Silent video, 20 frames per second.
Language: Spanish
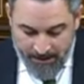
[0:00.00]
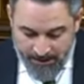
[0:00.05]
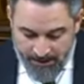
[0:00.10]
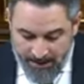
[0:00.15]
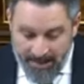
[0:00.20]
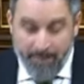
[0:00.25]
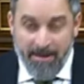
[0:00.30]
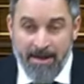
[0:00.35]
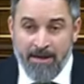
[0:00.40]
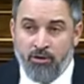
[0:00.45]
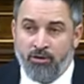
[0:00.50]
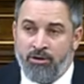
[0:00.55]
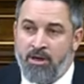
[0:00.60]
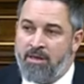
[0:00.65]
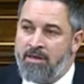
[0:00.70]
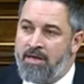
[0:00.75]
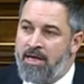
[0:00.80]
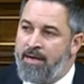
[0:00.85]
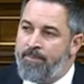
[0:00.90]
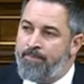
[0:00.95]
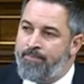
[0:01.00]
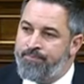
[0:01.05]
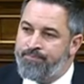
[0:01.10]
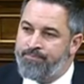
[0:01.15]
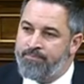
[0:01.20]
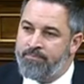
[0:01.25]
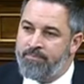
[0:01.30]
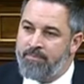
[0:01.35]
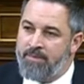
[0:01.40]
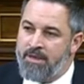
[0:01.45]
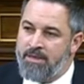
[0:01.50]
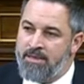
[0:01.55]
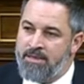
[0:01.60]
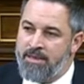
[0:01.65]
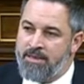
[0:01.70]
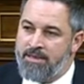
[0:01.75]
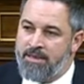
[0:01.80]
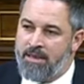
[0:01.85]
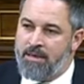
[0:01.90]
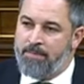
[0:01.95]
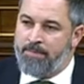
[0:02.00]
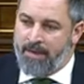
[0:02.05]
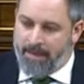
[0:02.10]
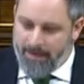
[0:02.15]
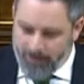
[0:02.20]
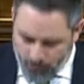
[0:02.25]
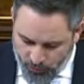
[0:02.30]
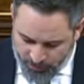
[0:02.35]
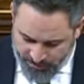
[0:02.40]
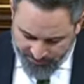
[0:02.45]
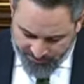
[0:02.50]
La mala noticia es que sigue pagando estas